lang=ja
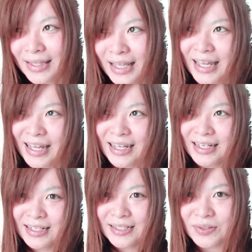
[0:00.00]
で
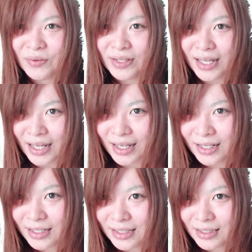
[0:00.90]
そこで
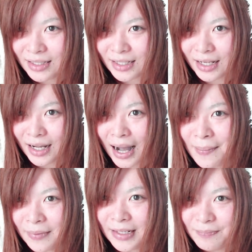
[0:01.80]
なんかあ
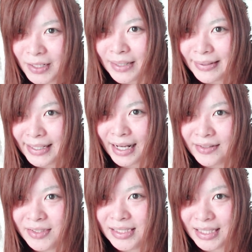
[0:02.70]
んまりバタバタ
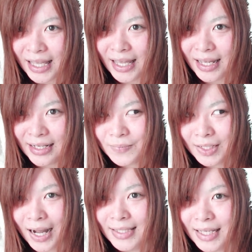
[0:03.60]
隠してなん
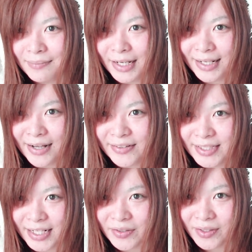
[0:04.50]
かあんた今隠
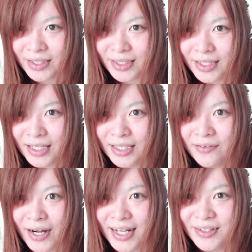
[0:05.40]
したでしょって
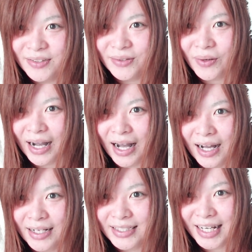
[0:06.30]
言われるの
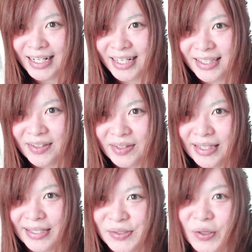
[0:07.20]
が嫌だって言っ
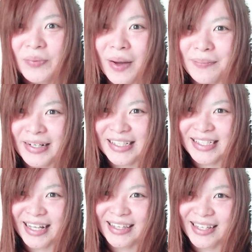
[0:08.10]
てそのまんまに
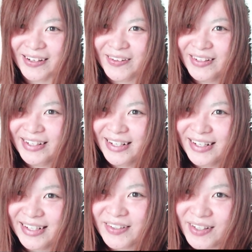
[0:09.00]
したんだよ
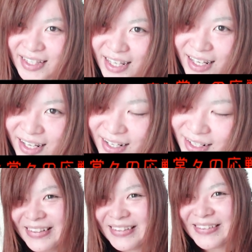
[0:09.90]
それで
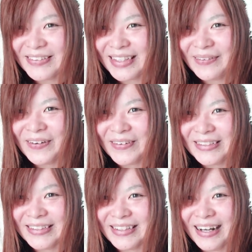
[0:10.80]
そのタバコ
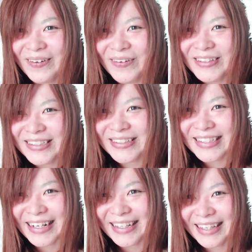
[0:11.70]
の吸い殻押収
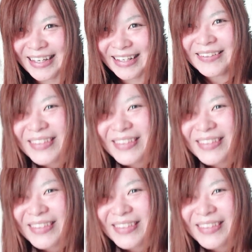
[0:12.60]
されて